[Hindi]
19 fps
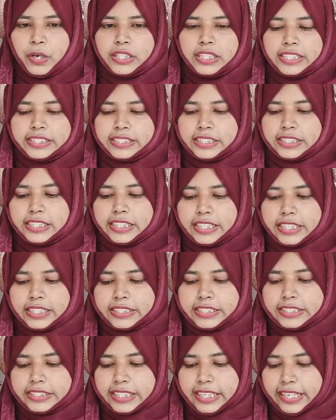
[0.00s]
बहुत अच्छे तरीके
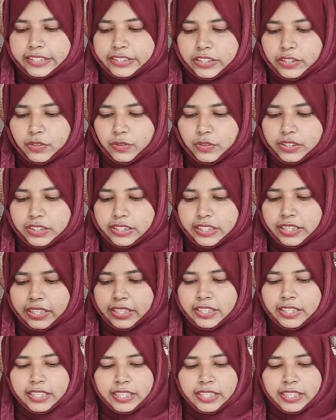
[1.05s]
से सिलेक्शन हो जाए